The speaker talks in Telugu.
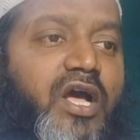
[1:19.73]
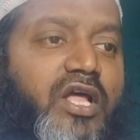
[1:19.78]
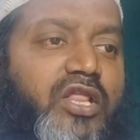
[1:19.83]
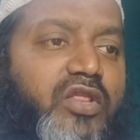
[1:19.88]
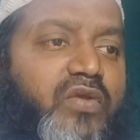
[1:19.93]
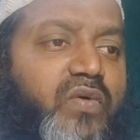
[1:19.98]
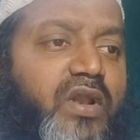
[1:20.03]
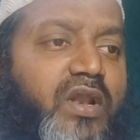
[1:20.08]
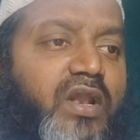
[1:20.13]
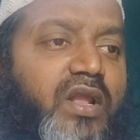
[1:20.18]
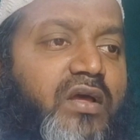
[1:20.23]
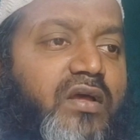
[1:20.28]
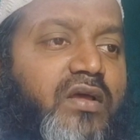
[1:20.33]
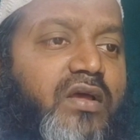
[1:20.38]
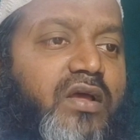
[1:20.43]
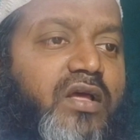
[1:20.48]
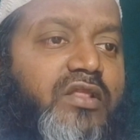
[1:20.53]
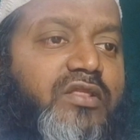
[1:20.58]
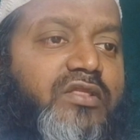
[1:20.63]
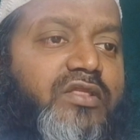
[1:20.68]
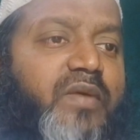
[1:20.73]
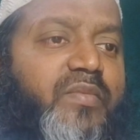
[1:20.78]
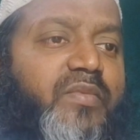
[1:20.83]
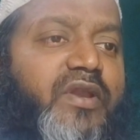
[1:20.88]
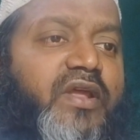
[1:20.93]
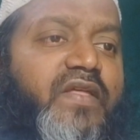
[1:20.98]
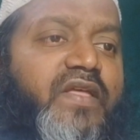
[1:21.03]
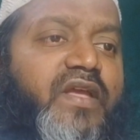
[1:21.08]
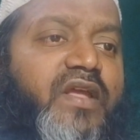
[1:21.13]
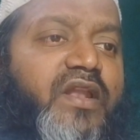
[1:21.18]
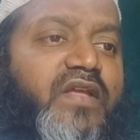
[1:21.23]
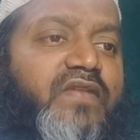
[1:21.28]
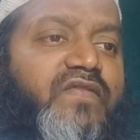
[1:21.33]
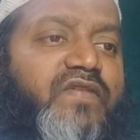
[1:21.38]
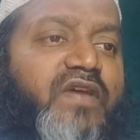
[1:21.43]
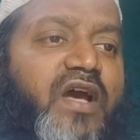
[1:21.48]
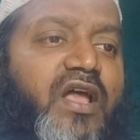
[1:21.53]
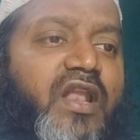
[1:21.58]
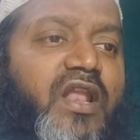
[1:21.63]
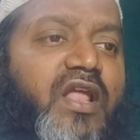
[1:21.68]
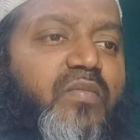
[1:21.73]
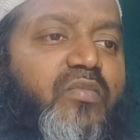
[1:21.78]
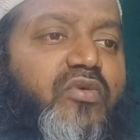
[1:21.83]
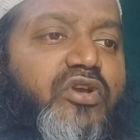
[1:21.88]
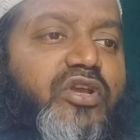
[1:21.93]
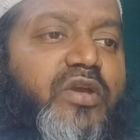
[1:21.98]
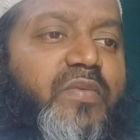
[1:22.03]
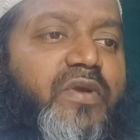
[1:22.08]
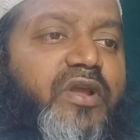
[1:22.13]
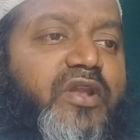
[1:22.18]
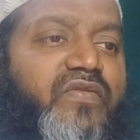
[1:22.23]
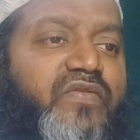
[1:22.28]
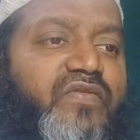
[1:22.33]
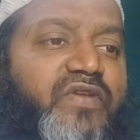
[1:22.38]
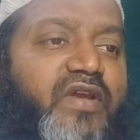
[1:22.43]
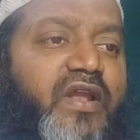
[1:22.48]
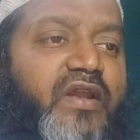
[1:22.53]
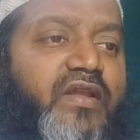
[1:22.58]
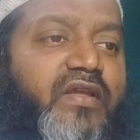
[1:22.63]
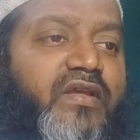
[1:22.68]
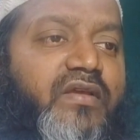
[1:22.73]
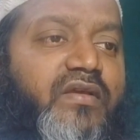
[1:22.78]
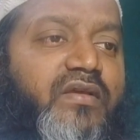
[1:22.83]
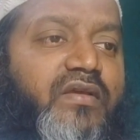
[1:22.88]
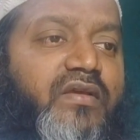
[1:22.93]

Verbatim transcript: అందువల్ల తమరు ఏదైనా చాలా ముఖ్యమైన విషయాన్ని